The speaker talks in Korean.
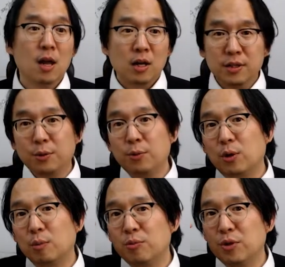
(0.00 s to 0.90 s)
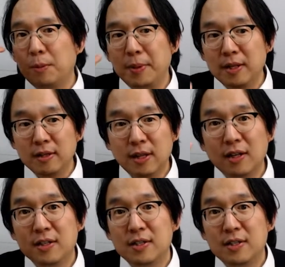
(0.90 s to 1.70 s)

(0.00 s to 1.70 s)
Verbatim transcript: 그리고 여러분들이 핀테크